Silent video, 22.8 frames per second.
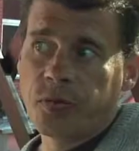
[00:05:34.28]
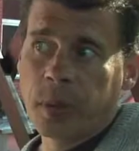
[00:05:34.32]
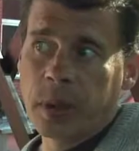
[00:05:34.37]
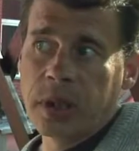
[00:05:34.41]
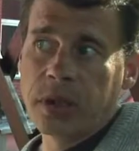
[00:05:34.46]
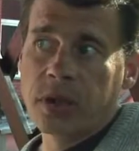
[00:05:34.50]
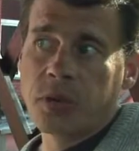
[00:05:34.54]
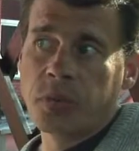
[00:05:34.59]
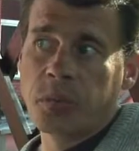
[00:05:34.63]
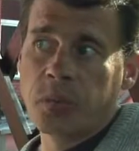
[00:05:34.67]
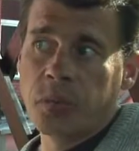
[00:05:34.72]
В
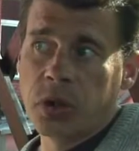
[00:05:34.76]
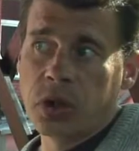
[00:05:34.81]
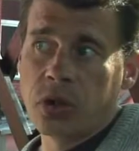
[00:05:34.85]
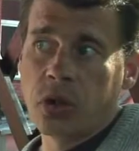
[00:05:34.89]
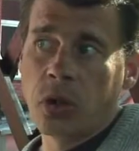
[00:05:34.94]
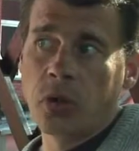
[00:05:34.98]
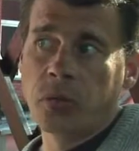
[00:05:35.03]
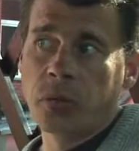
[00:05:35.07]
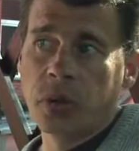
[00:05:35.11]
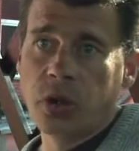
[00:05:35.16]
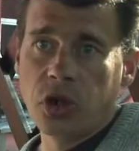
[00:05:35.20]
принципе,
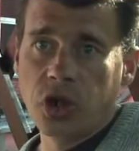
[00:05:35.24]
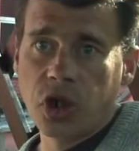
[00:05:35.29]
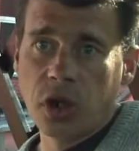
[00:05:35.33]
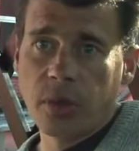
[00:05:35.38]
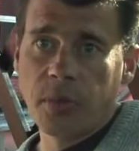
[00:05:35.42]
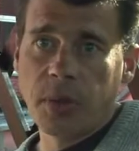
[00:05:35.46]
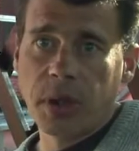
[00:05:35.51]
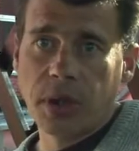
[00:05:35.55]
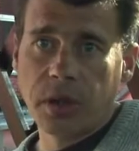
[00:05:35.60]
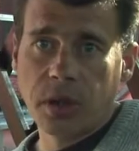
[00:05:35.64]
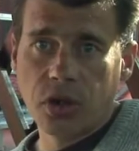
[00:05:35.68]
бездомные
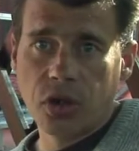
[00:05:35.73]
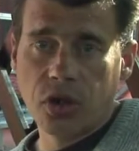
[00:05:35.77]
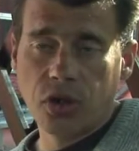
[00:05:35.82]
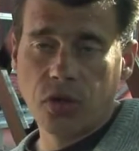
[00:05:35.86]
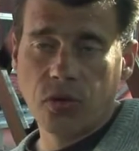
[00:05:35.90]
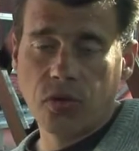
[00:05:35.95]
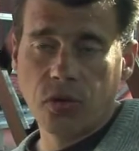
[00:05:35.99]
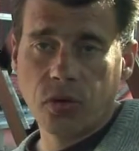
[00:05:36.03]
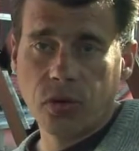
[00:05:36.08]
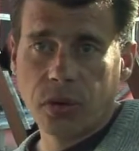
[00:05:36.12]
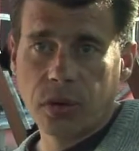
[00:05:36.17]
чем они
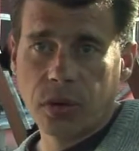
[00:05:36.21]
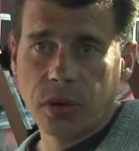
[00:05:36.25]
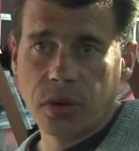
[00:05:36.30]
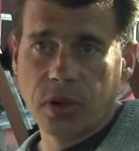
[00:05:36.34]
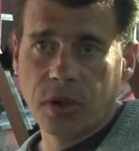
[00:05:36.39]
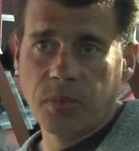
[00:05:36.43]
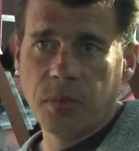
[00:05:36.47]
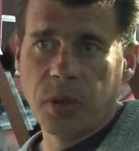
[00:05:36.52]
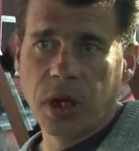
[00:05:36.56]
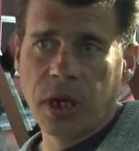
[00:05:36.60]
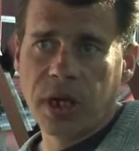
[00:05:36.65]
живут?
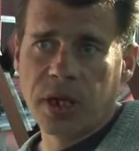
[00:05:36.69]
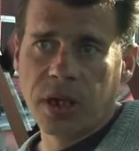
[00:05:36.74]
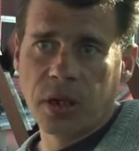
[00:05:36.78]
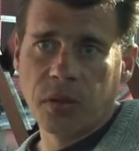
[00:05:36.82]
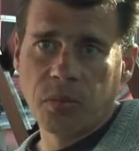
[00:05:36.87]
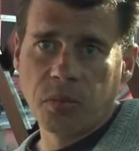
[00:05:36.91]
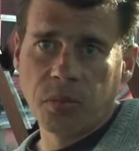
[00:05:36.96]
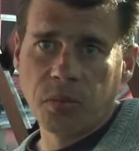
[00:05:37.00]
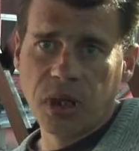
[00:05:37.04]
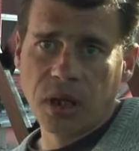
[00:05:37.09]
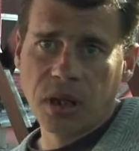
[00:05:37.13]

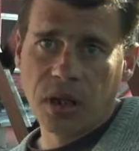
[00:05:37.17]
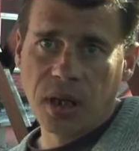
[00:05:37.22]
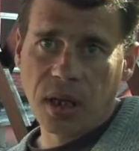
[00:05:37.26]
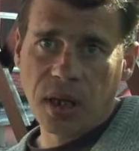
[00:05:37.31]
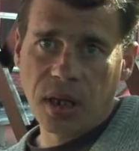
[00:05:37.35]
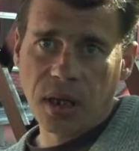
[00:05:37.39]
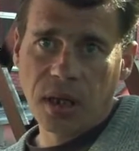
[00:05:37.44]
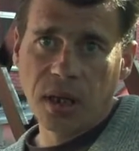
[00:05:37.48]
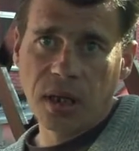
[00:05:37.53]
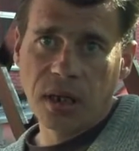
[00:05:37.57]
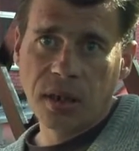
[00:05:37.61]
Собиранием
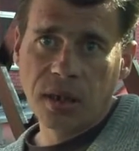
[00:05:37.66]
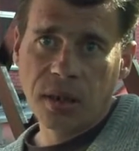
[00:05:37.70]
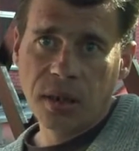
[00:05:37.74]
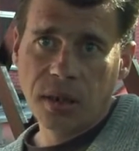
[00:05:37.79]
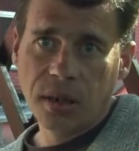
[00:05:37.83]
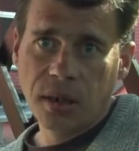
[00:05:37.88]
металла,